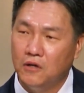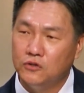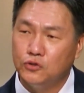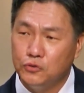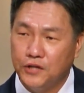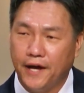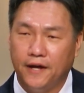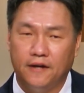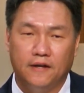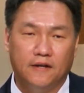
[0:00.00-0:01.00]

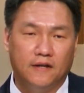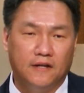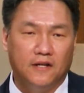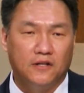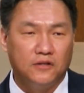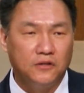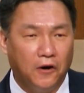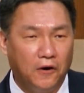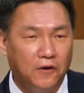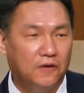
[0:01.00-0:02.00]
수데,
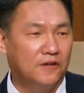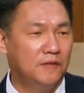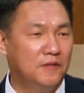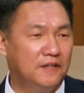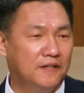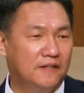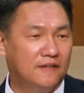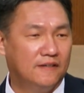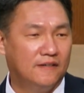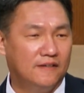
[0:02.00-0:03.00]
너입니다.
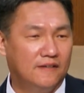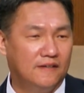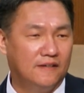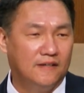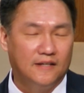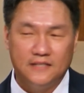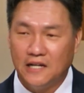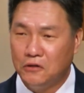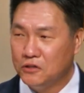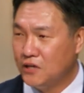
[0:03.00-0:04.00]

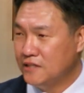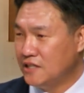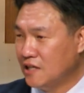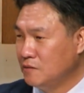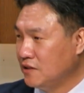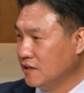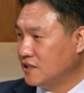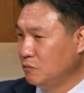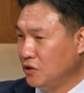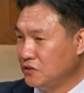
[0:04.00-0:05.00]
제가 여기서 한 사람을 딱
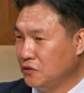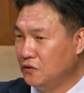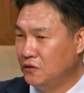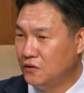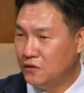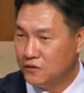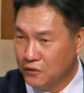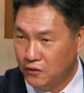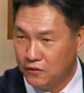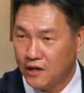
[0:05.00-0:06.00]
지목해서
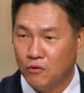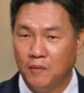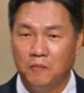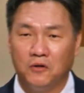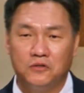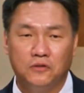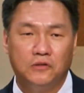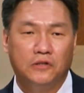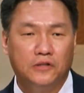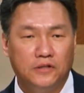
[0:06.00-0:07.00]
너라고 하면
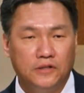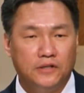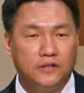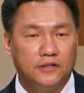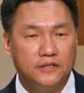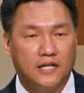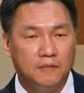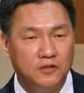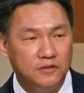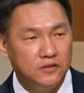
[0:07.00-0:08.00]
뭐죠? 그
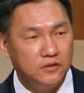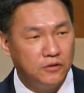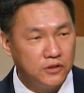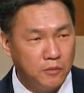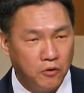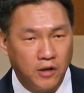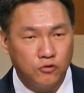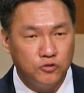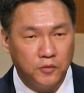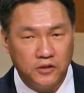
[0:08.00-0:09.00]
사람은 여기서 뭔가
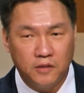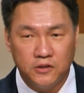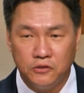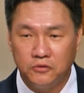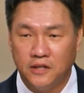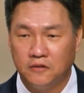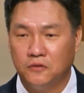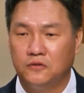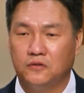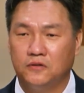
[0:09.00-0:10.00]
구별됨을 이뤘다는
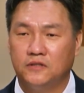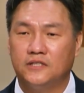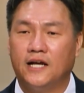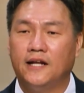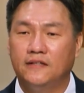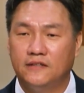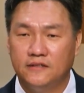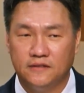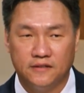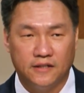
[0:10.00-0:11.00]
거죠.
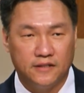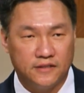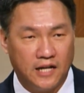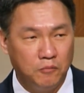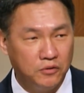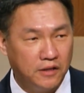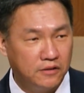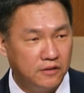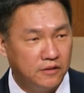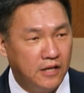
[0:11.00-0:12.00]
잘했든
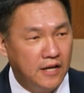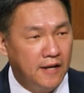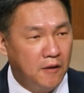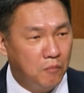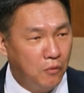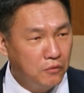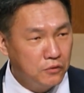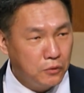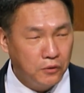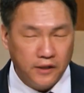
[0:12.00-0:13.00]
잘못했든 모든
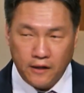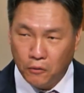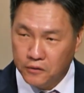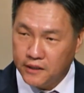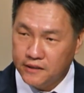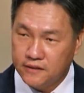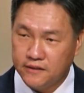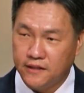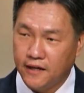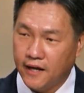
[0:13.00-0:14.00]
동일한 곳에 있을
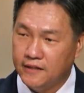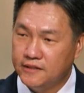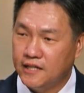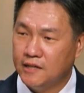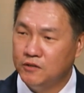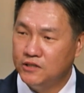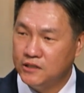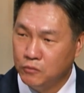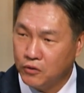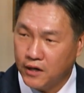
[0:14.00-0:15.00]
때 한 사람을
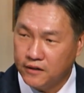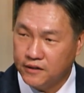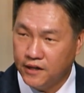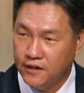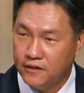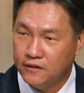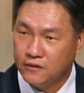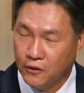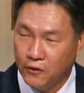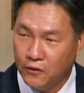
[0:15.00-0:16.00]
지목할 때
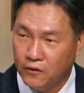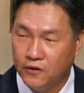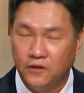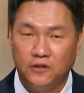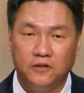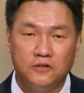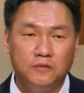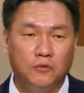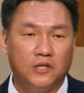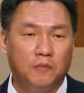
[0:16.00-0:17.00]
너, 이것은
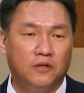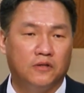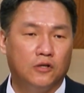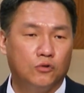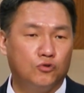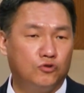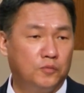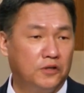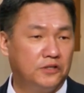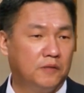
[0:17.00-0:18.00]
뭐냐면
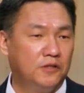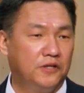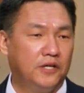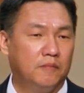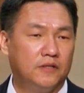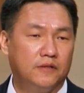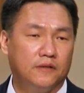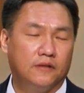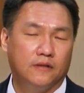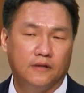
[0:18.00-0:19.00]
구별됨을 얘기합니다.
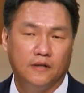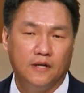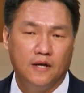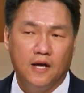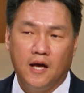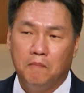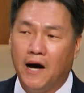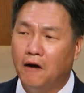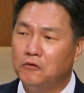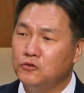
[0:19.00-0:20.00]

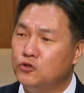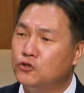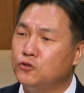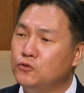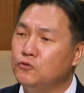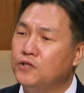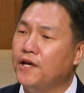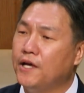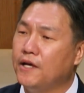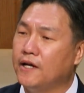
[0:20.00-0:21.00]
바울은
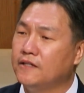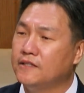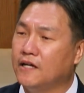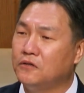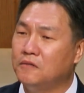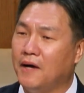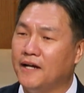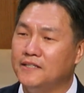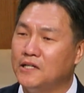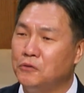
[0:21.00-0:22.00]
수데라는 단어를
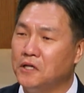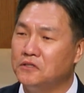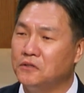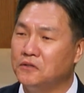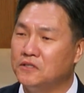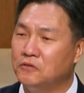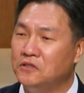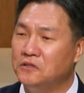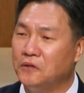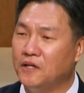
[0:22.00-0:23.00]
많이 사용했어요,
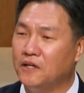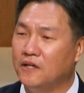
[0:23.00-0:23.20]
서신서에.